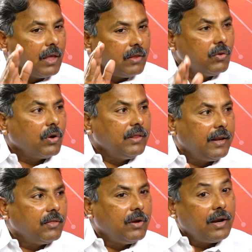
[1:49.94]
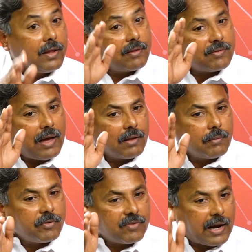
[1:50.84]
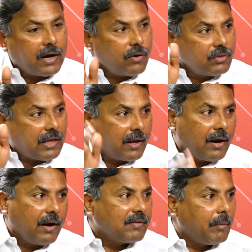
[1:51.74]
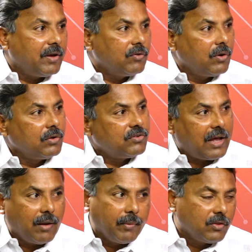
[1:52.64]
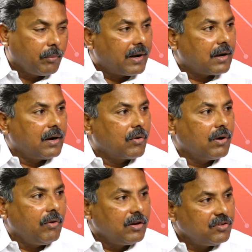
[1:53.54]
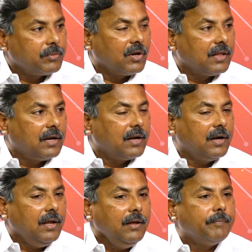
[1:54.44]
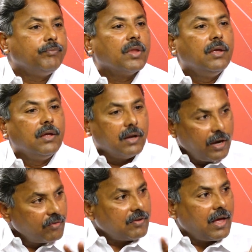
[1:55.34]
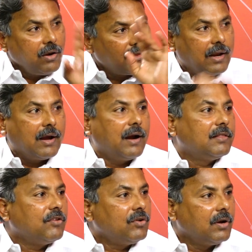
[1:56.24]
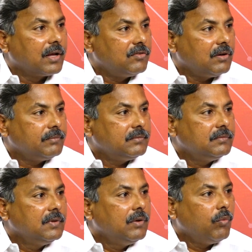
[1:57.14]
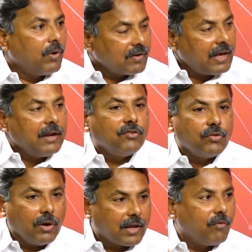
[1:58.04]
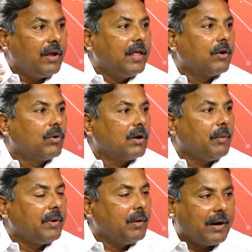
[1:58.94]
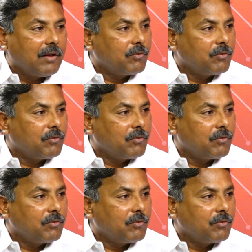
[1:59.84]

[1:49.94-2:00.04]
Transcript: ఎందుకో తెలియదు నేను ఈ సగటు తెలంగాణ సమాజంలో చాలామందితో మాట్లాడినా కూడా వాళ్ళు చెప్తున్నది ఏంటంటే రెండుసార్లు తెలంగాణ తెచ్చినానికి ఇచ్చాం ఒకసారి ఇచ్చిన వాళ్ళకి ఇవ్వాలి అనుకుంటున్నామనే మాట